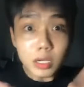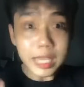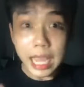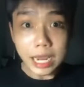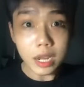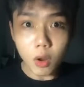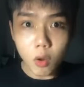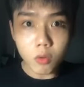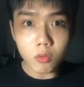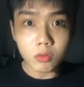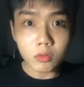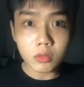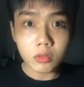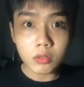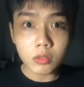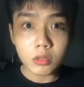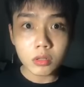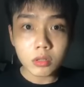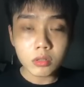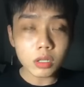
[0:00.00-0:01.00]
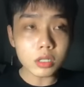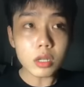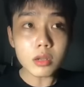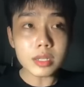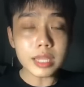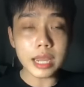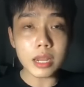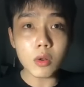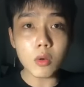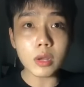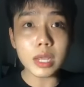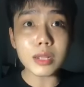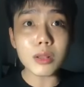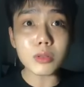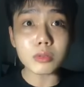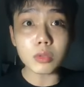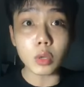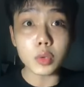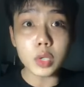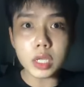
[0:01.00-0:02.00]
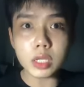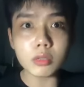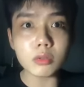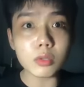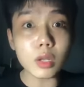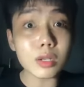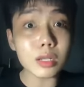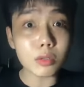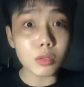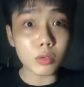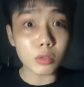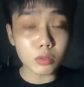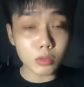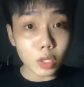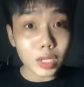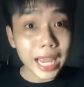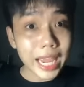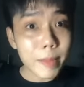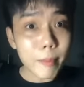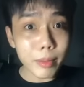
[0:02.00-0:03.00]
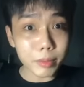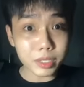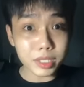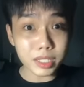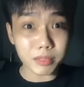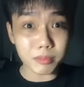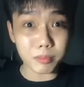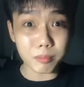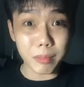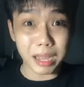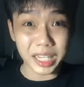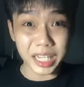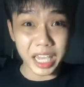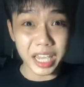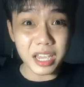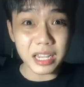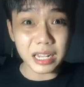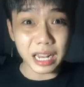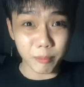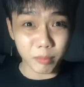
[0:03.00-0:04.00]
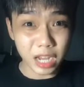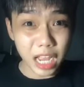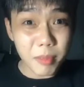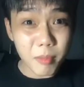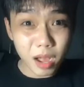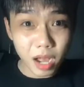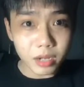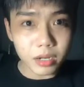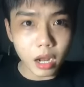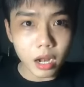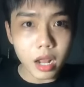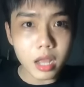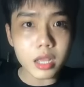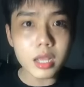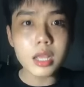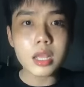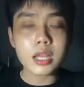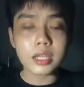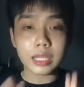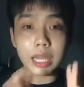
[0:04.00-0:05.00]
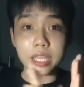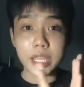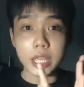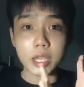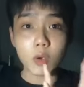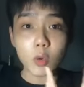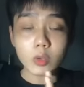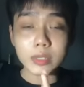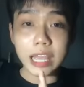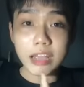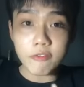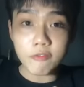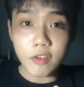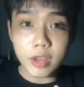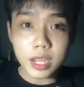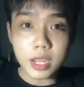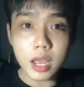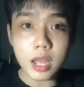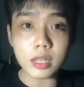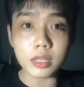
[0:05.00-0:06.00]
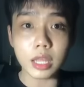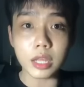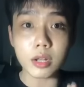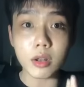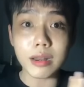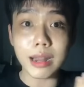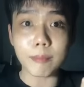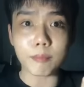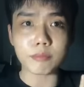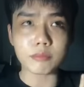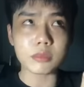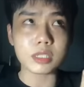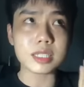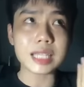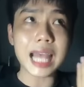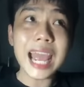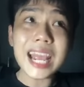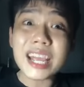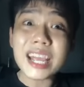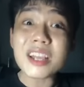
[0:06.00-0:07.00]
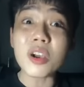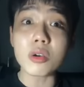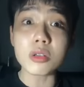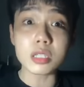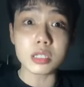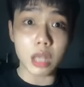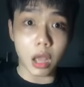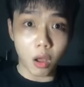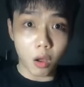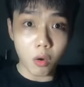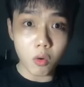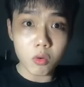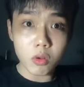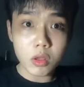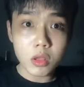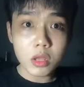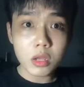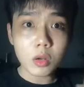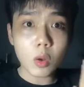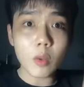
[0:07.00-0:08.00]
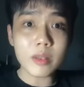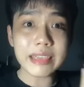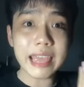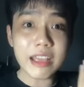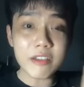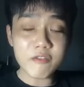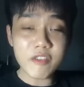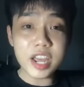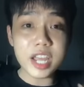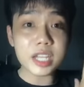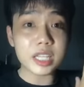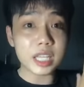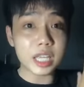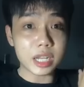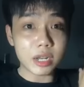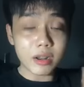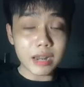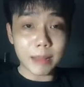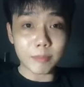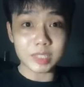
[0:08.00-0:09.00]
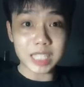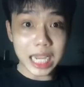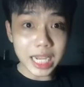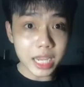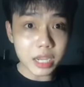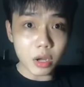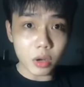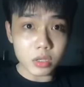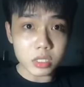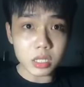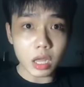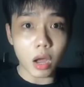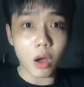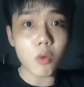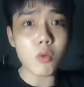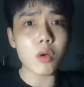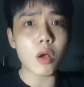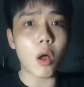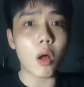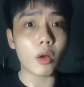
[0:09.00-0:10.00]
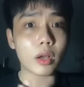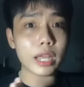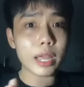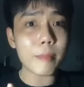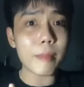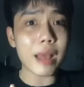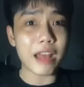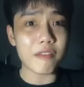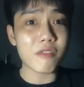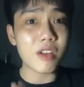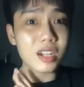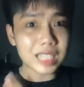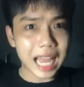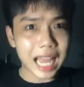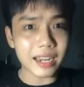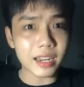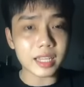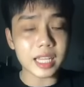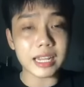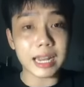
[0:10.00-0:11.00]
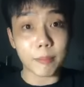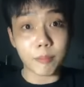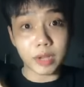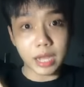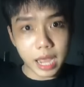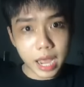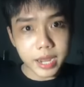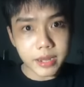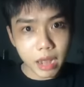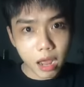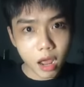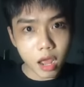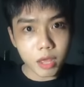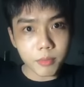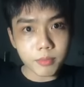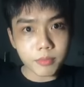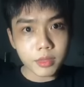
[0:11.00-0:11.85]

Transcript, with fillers: dậy luôn nó thức dậy luôn cái đó tự nhiên nó nó thấy bà, bà chị nằm kế bên nó đó tại vì con trang phi á, thì nó nằm sát cái cửa sổ con trang phi thì nó nằm sát cái cửa sổ còn cái bà vân thanh nó thì nằm kế nó